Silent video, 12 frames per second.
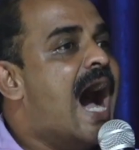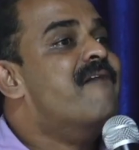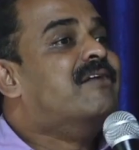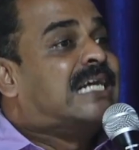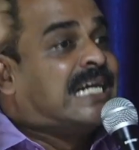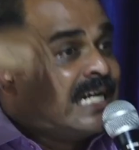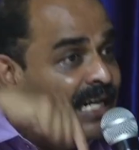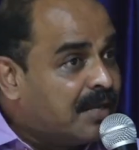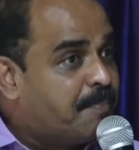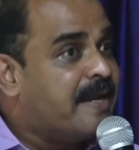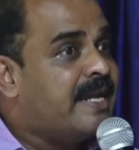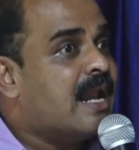அவர்
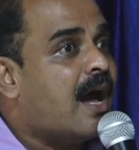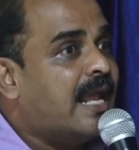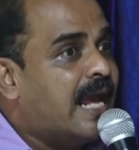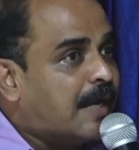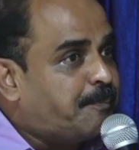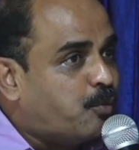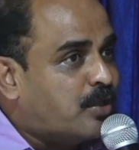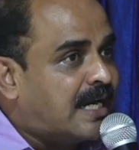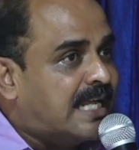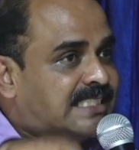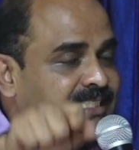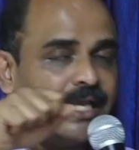கிருபையினாலே
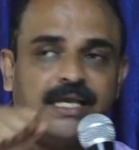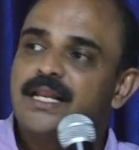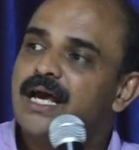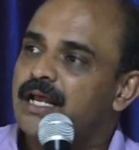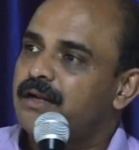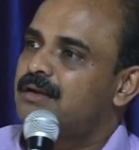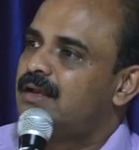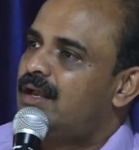அற்புதங்களை செய்கிறார்